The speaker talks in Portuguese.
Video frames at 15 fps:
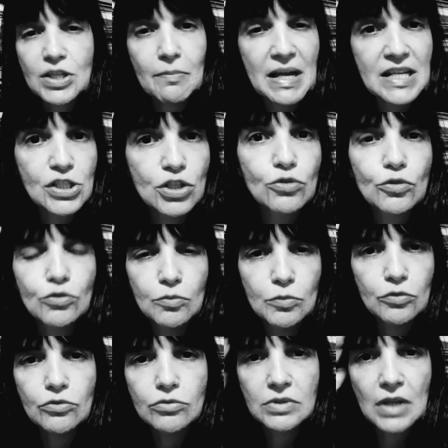mais que todo
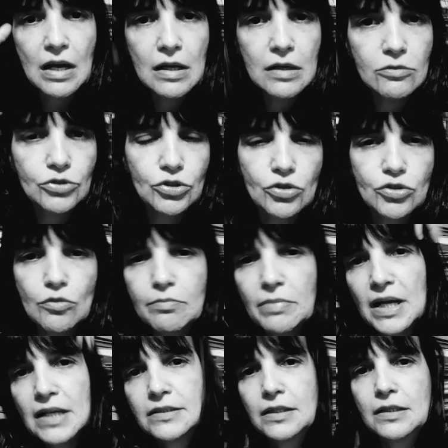mundo, tá? O
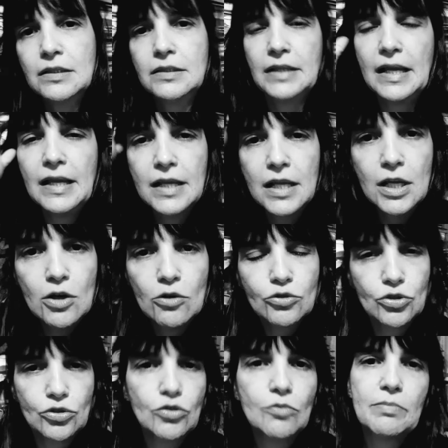sociopata, né? O
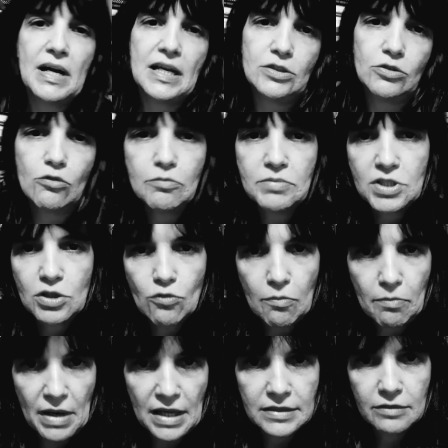sociopata ou
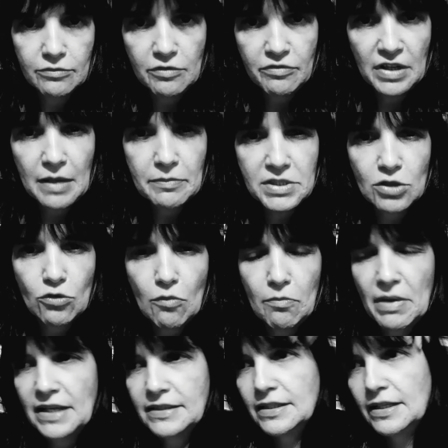psicopata, vamos falar
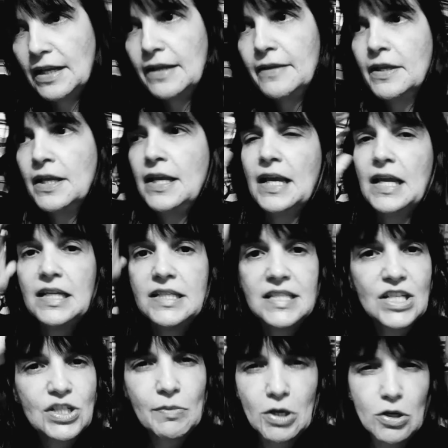psicopata, né? Ele se
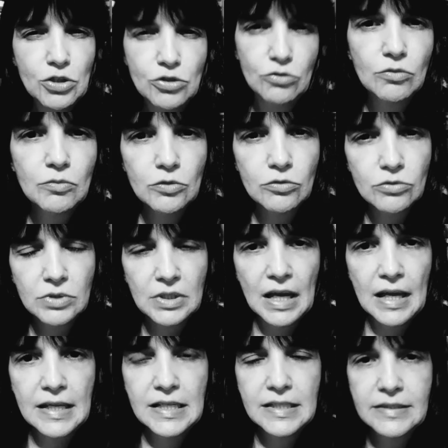acha melhor que todo mundo, tá? Ele